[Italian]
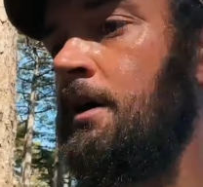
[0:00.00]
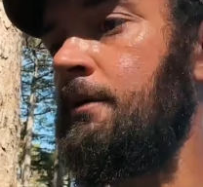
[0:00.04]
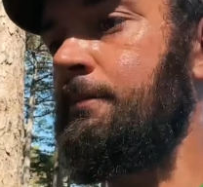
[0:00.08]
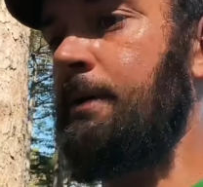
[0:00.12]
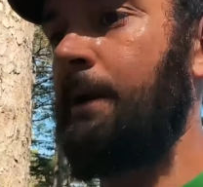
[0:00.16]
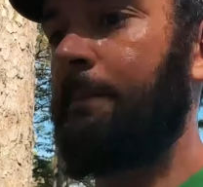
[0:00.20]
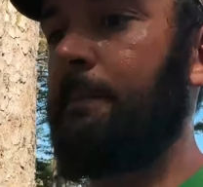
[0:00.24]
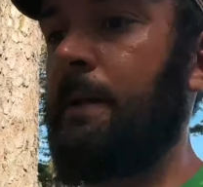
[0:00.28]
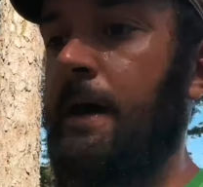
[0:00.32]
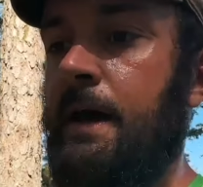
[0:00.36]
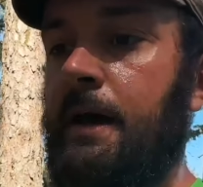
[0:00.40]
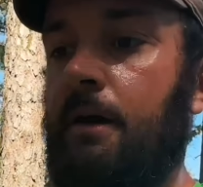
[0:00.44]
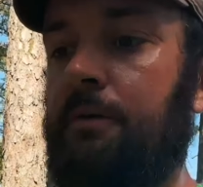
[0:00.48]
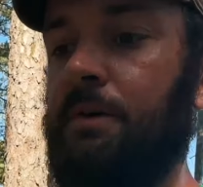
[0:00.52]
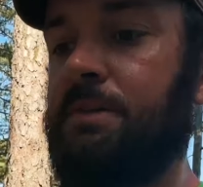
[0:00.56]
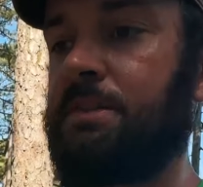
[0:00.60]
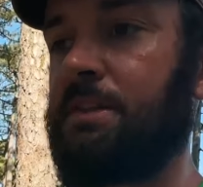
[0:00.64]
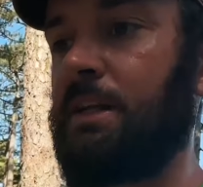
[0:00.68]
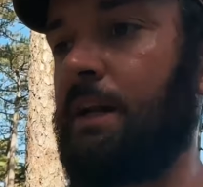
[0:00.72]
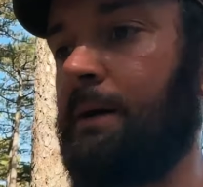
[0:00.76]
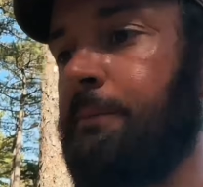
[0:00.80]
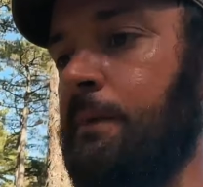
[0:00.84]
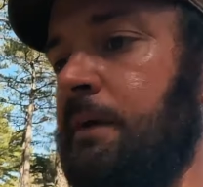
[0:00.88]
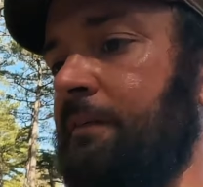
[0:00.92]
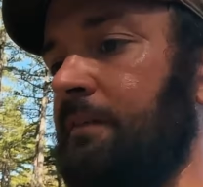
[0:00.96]
per me questa
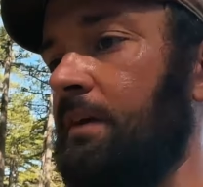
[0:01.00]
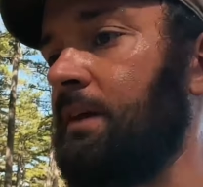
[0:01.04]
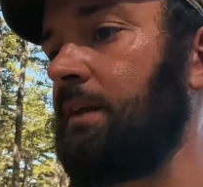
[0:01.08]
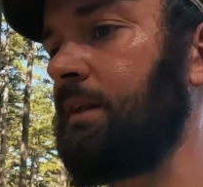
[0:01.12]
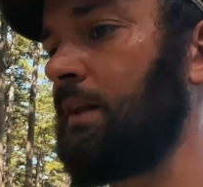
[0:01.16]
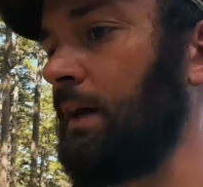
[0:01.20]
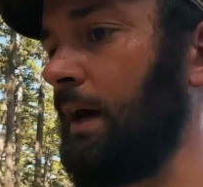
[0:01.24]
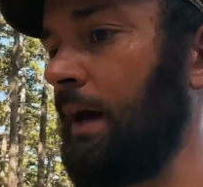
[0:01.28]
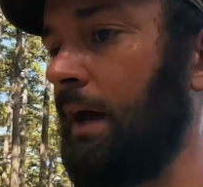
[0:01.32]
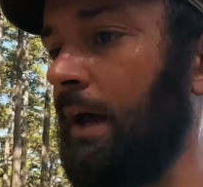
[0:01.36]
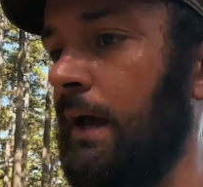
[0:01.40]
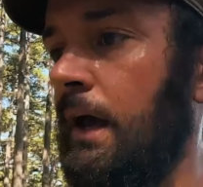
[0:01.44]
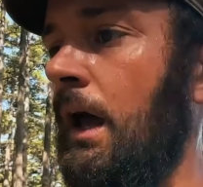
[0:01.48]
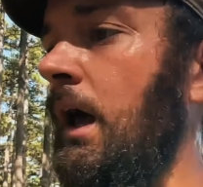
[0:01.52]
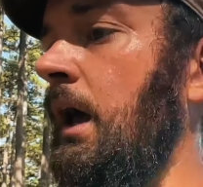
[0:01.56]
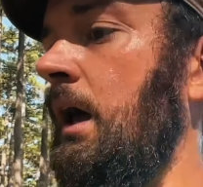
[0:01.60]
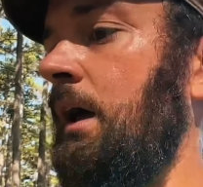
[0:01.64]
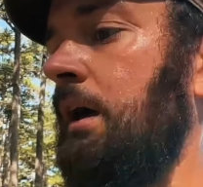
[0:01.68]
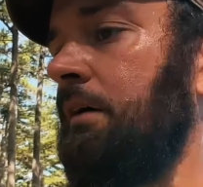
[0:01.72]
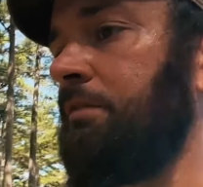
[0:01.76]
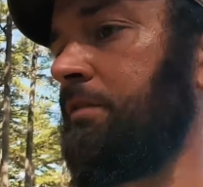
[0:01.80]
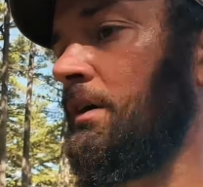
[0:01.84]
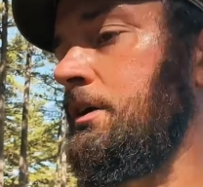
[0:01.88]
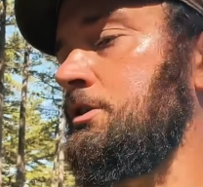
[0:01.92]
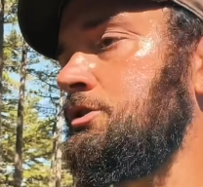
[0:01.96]
è la mia vita e
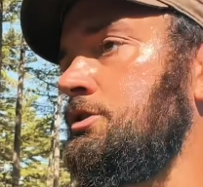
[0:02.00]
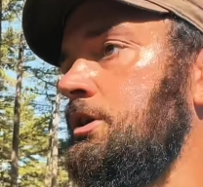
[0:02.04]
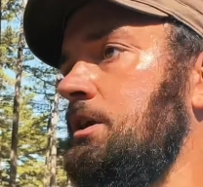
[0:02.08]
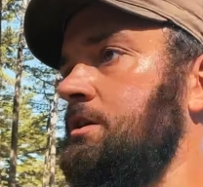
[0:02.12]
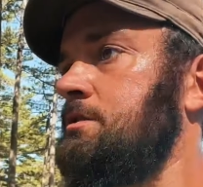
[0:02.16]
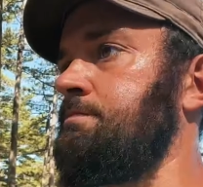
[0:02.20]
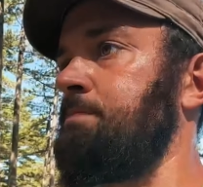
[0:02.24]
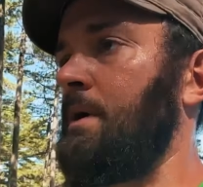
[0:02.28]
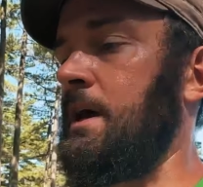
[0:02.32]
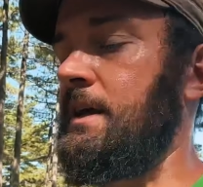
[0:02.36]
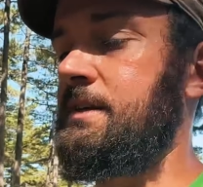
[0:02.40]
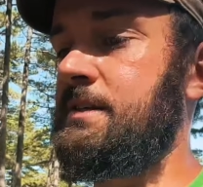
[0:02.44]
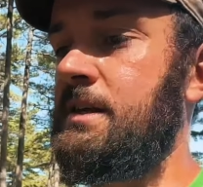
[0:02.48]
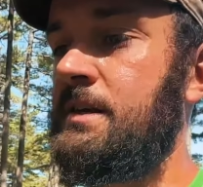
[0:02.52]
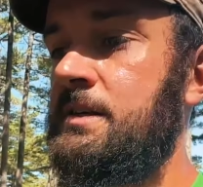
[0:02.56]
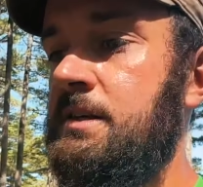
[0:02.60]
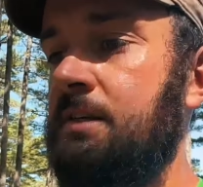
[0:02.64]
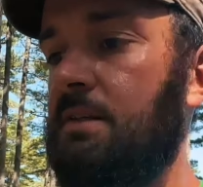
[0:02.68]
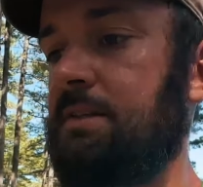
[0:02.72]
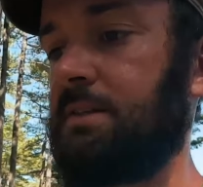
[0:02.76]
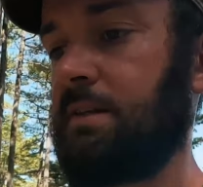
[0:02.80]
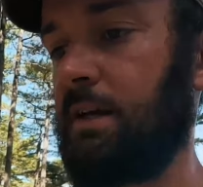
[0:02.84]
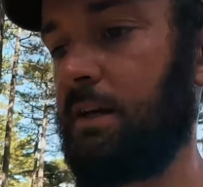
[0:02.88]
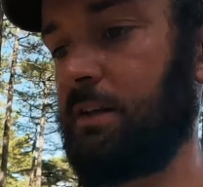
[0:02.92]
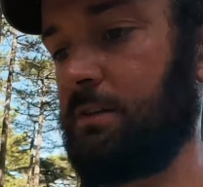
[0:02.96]
faccio la spesa
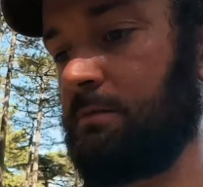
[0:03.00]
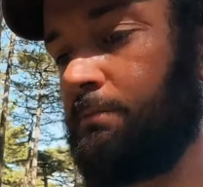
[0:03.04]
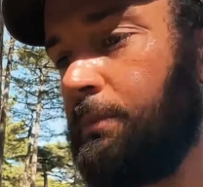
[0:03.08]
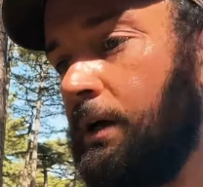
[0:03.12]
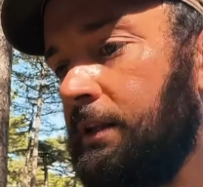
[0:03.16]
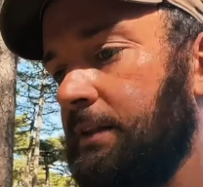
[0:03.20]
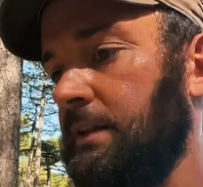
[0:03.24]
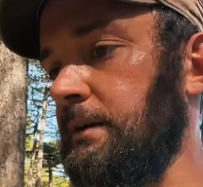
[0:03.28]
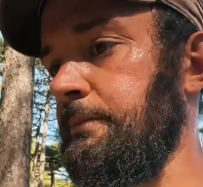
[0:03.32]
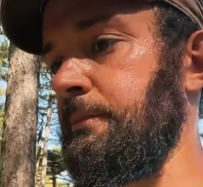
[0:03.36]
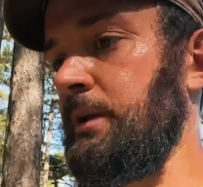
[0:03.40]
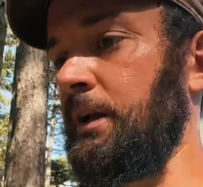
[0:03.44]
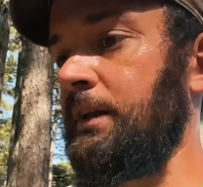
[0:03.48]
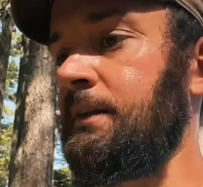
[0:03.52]
senza sbattermene